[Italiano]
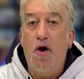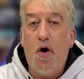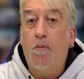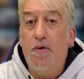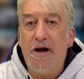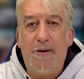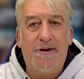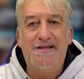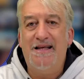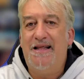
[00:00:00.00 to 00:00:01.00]
oppure la
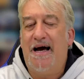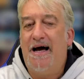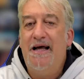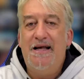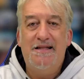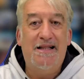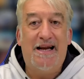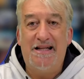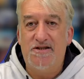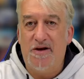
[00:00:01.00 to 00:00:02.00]
partita della
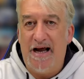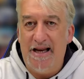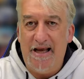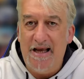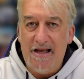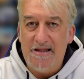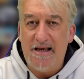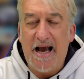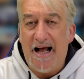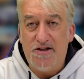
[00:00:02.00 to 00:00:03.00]
nazionale di
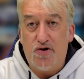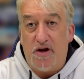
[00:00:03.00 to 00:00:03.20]
calcio,